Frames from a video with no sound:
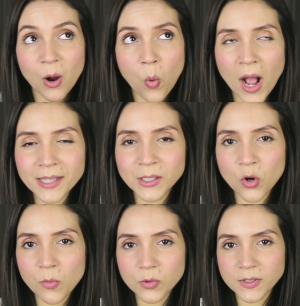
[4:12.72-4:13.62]
é quase
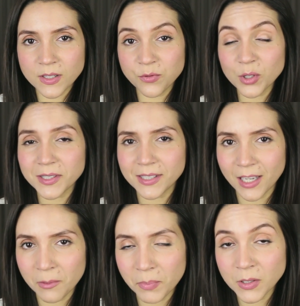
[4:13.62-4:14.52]
como se
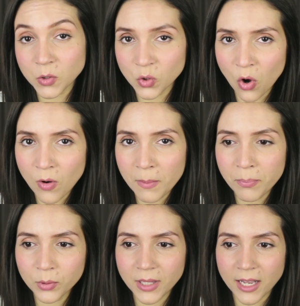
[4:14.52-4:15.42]
você, pessoa,
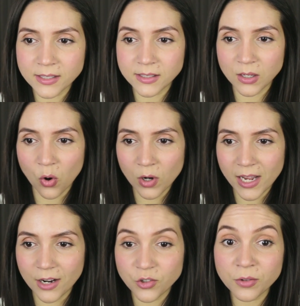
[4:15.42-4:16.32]
pudesse
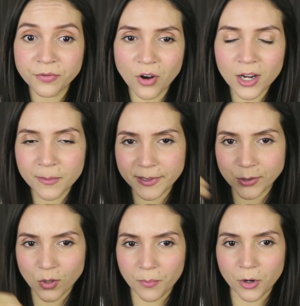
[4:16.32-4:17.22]
olhar de fora para
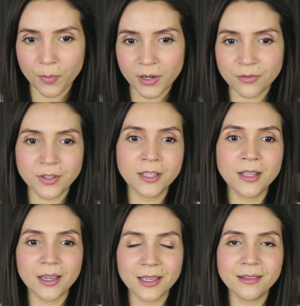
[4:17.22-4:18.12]
sua própria
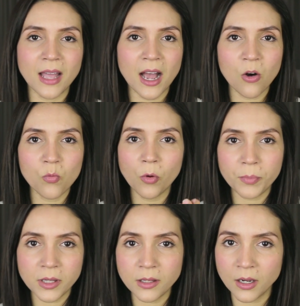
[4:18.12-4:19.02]
vida e dar uma
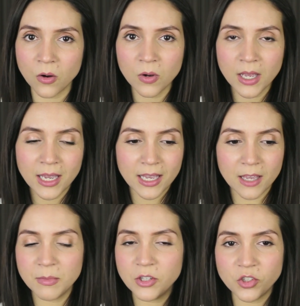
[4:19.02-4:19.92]
opinião,
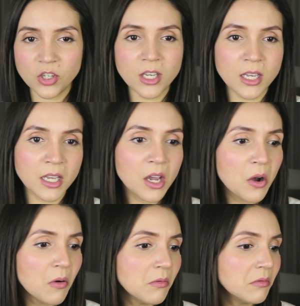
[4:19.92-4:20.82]
emitir
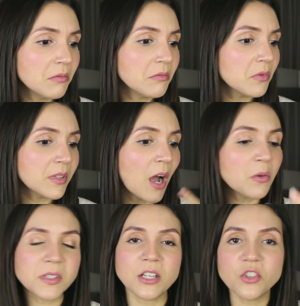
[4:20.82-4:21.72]
um, dar
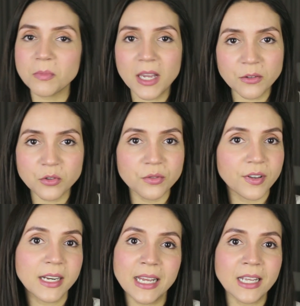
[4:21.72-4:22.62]
um sentimento
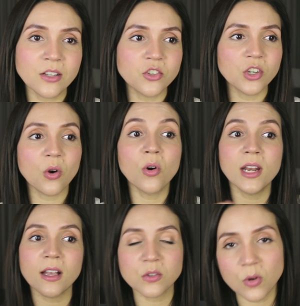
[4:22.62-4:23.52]
diferente,
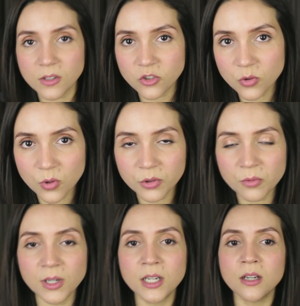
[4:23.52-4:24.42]
olhar as coisas de um
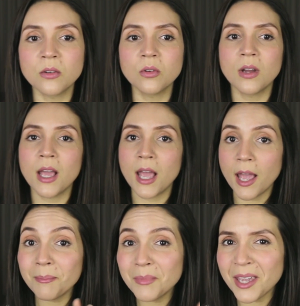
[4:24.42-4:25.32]
outro ângulo.
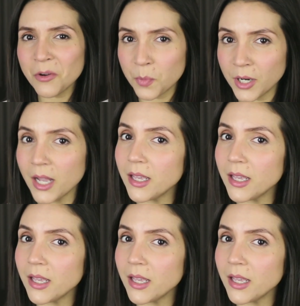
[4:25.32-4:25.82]
É meio por